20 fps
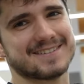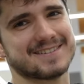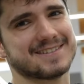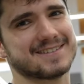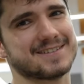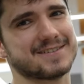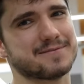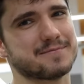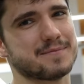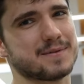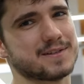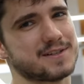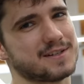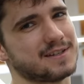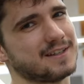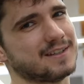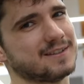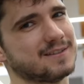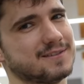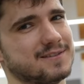sono un po'
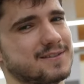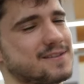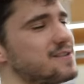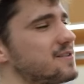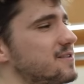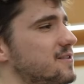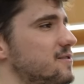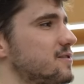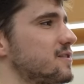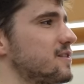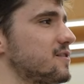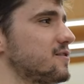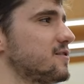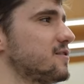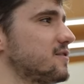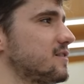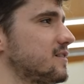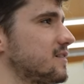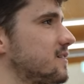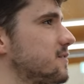agitato, te lo devo, te lo
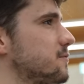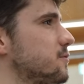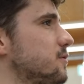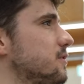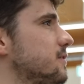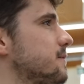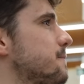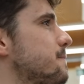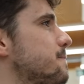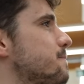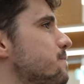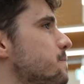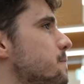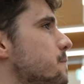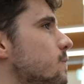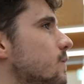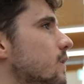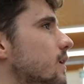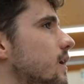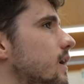devo dire. Comunque,
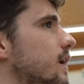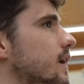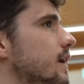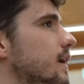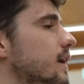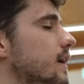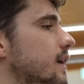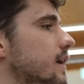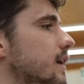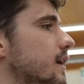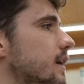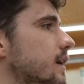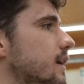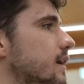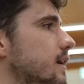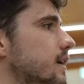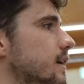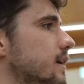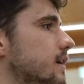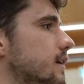e,
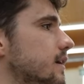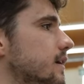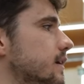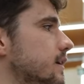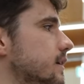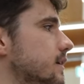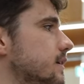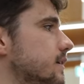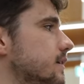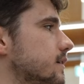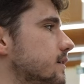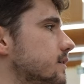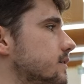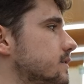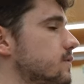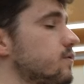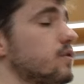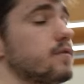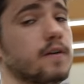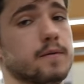eh,
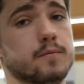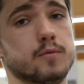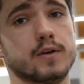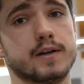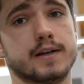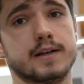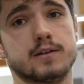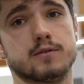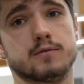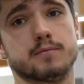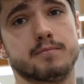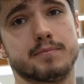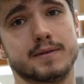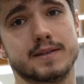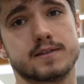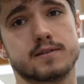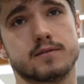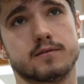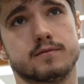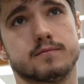se vuoi farmi un regalo,
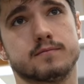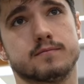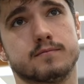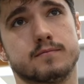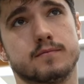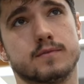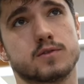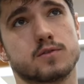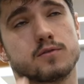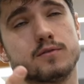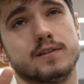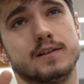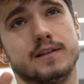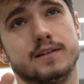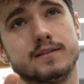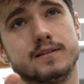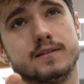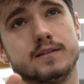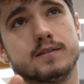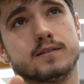pesto,
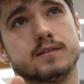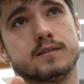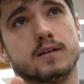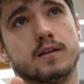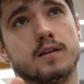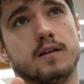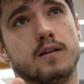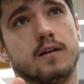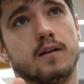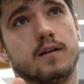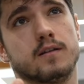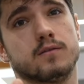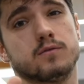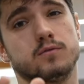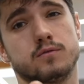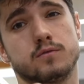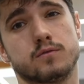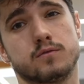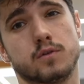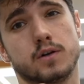sottilette,
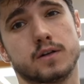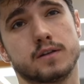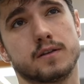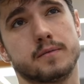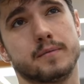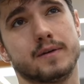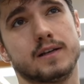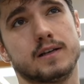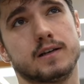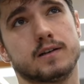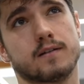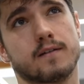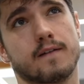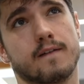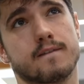cuor di mela